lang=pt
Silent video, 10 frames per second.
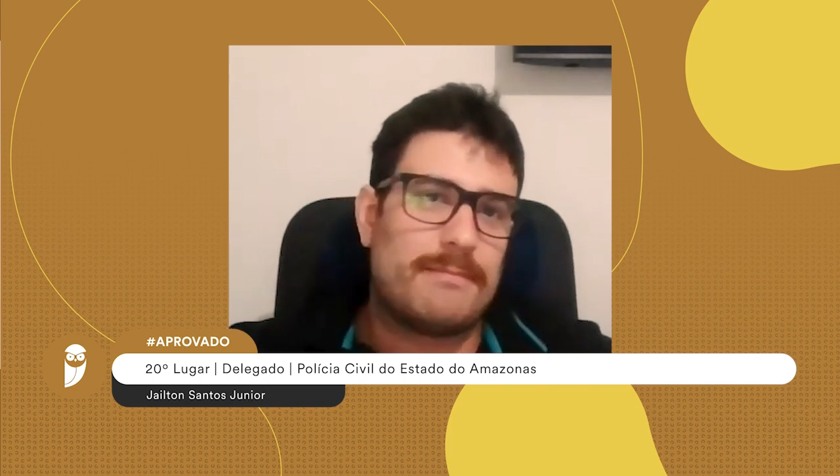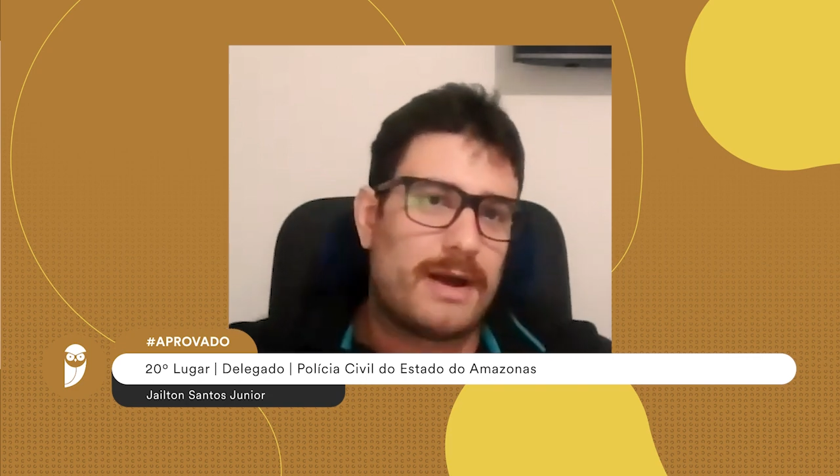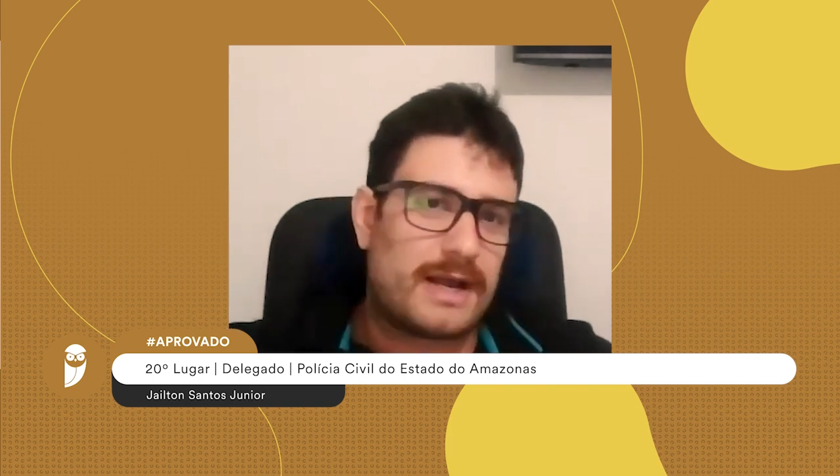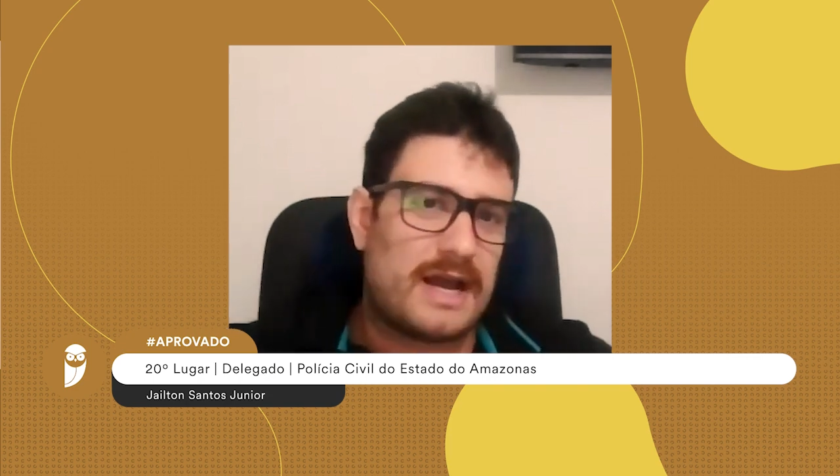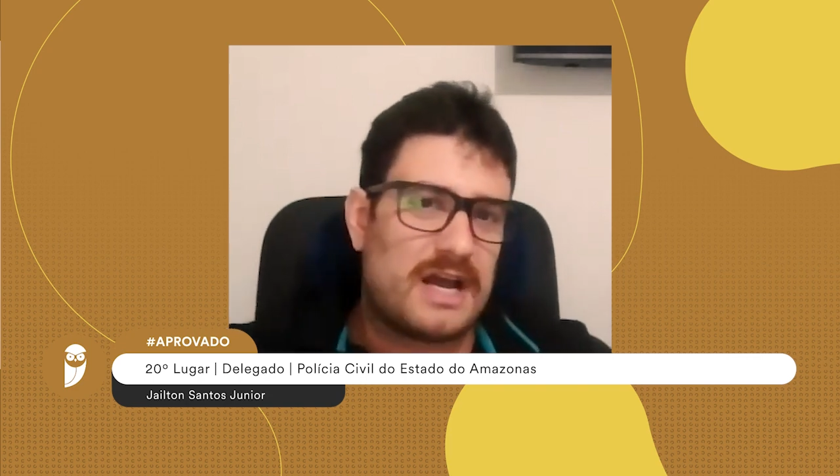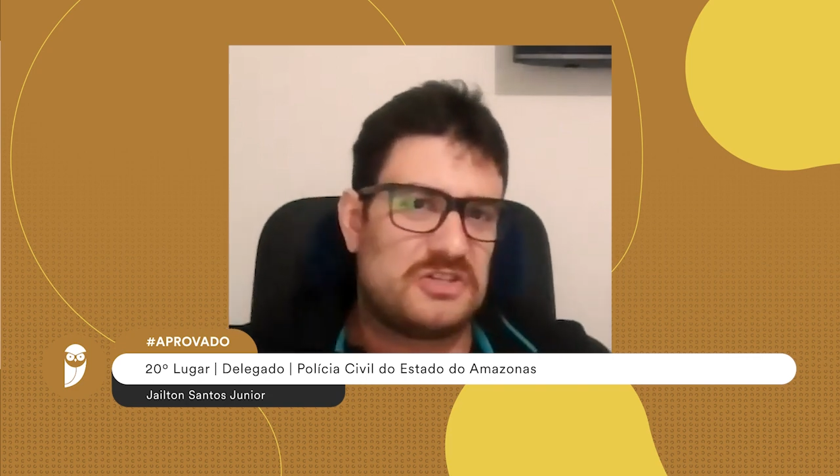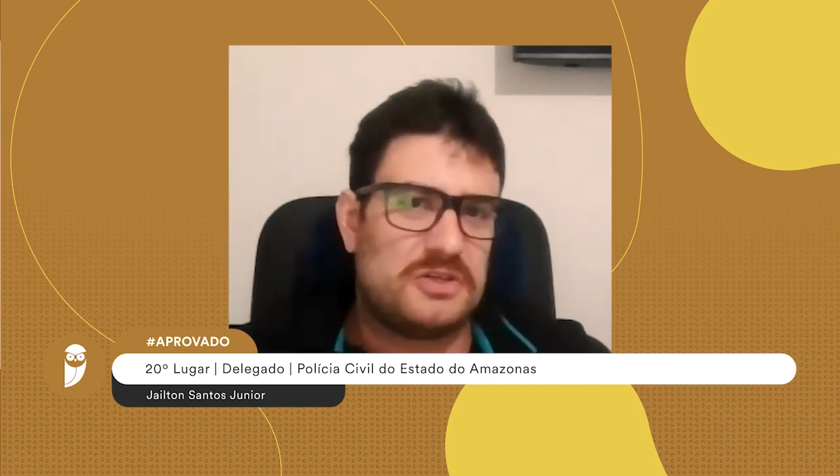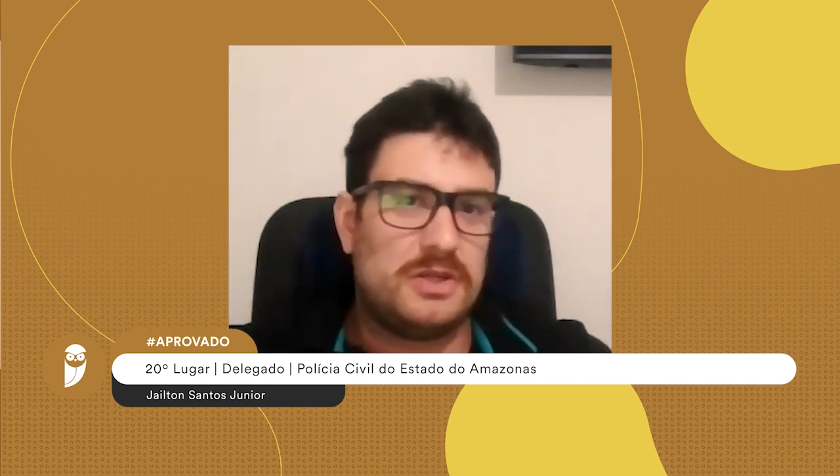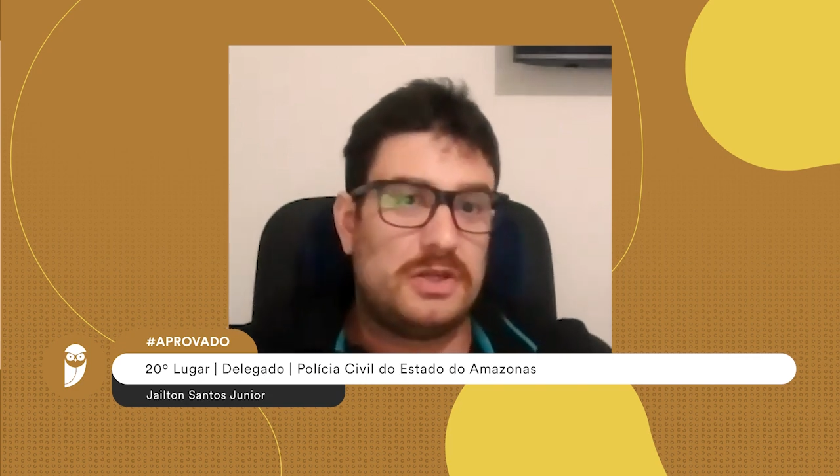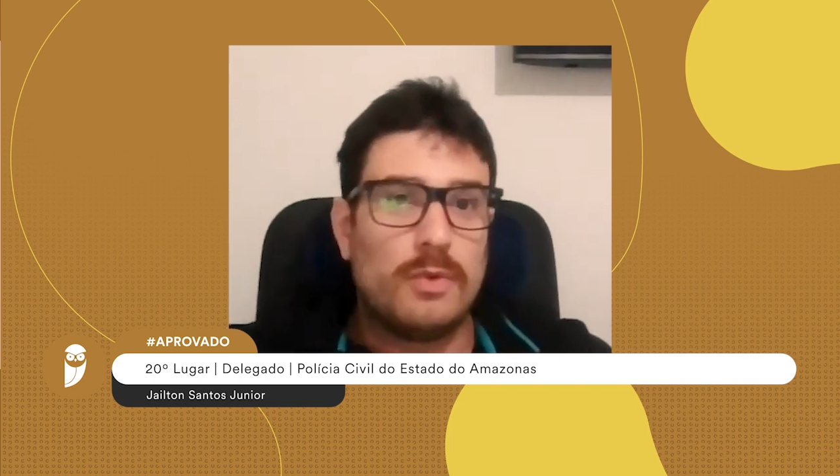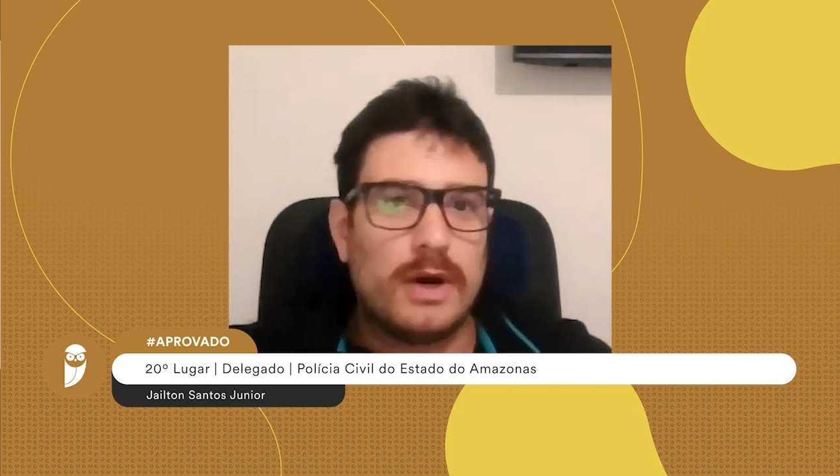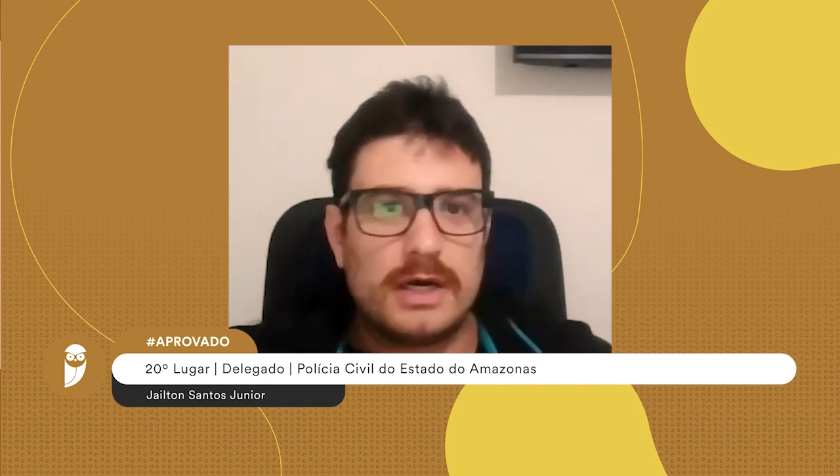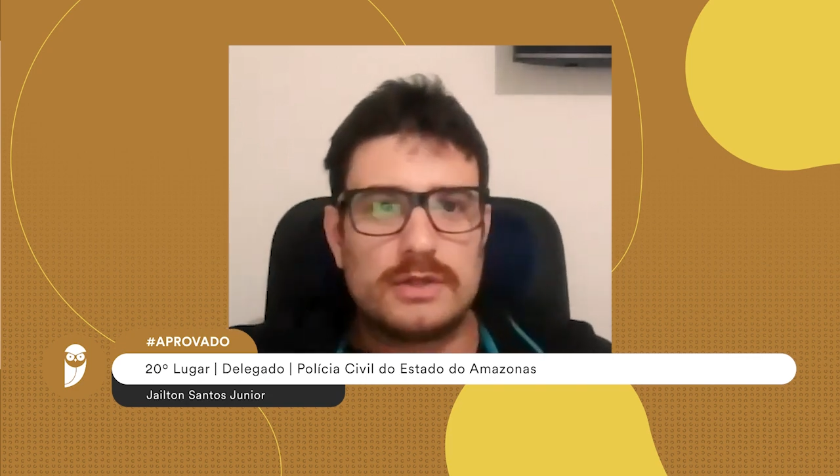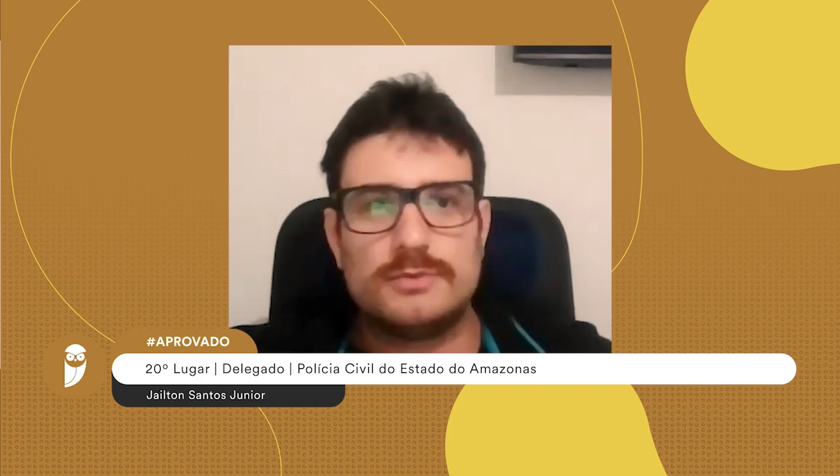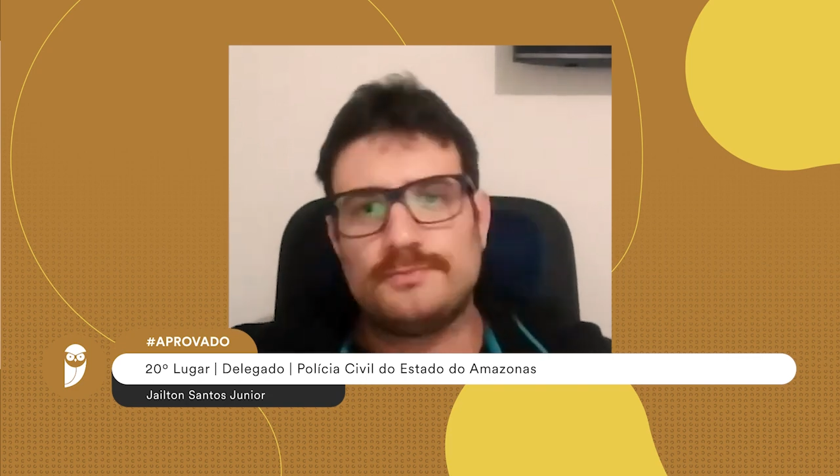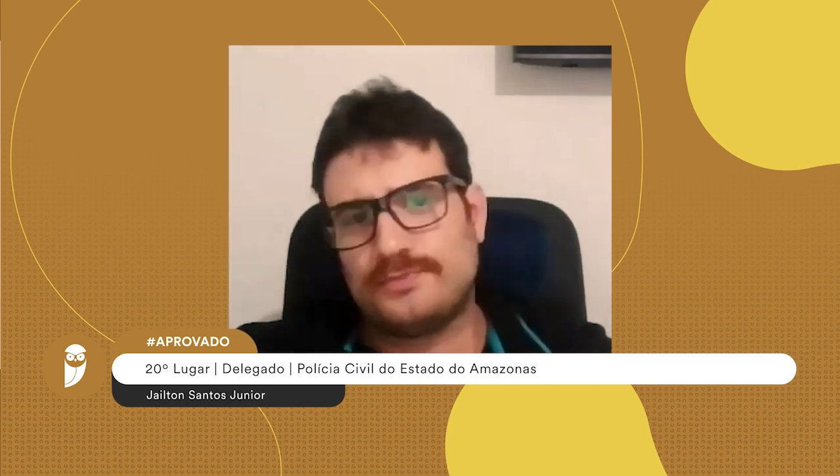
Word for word: bagagem em um ano,